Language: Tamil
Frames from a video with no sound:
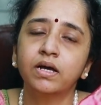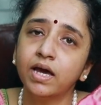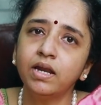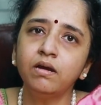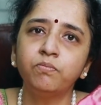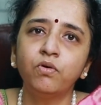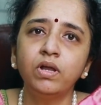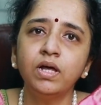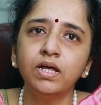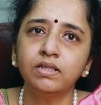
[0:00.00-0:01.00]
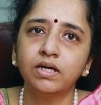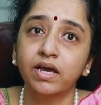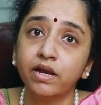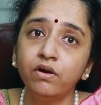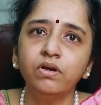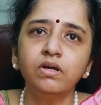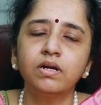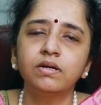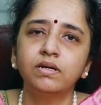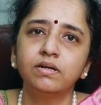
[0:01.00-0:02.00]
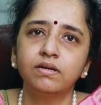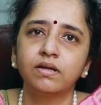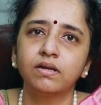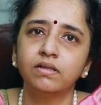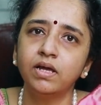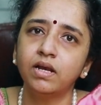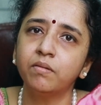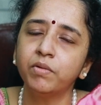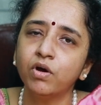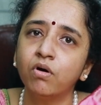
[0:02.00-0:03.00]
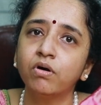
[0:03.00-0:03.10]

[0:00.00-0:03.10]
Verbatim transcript: கேரட் போல் அந்த கேரட்டின் கண்டென்ட் இருக்கிறது எல்லாமே